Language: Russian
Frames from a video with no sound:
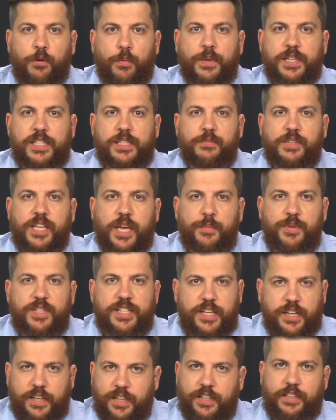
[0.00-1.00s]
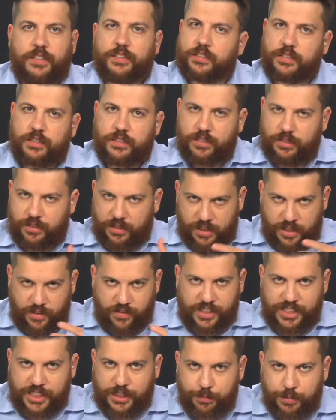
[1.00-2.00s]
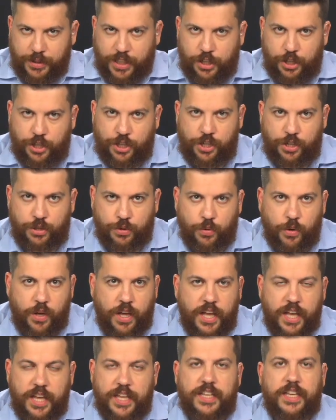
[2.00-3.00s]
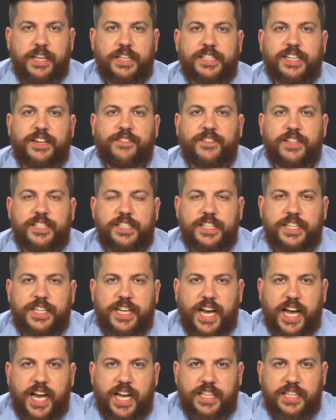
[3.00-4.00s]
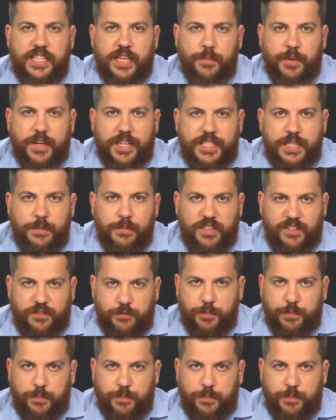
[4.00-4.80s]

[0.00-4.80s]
образом не обязательно доверять блокчейну. Если возникает необходимость в